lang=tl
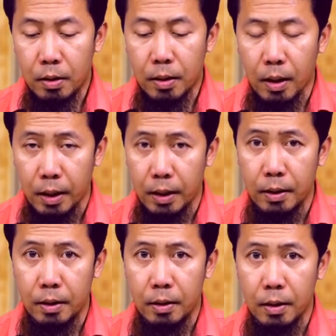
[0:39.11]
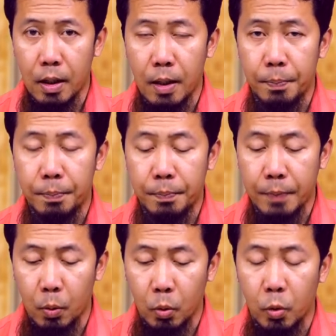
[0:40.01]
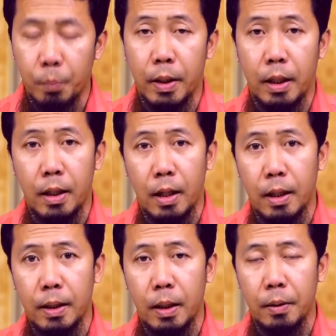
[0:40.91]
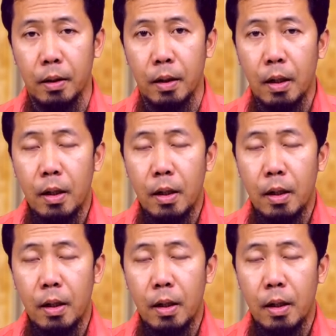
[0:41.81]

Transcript: talakayin na kadugtong pa rin ang ating